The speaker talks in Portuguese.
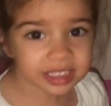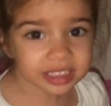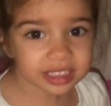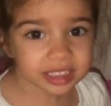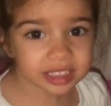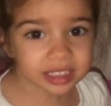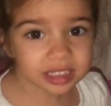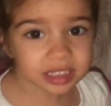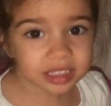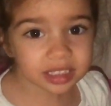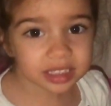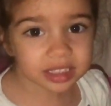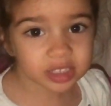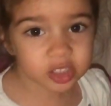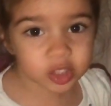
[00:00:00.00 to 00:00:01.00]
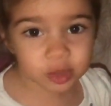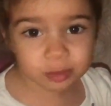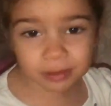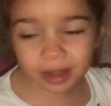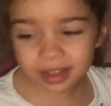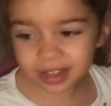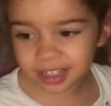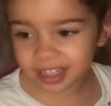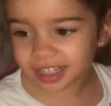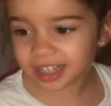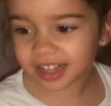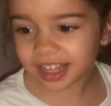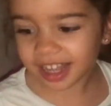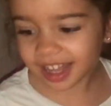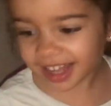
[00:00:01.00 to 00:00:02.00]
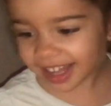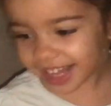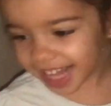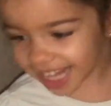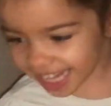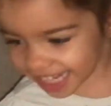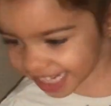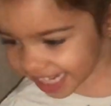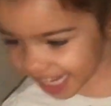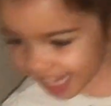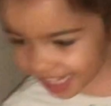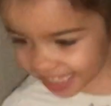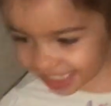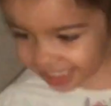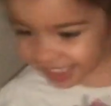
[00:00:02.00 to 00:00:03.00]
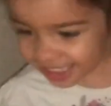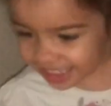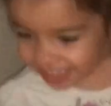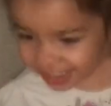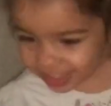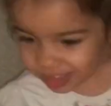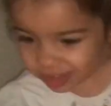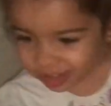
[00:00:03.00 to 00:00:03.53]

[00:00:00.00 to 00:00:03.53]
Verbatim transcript: Madeira? De madeira. Tá bom. Então.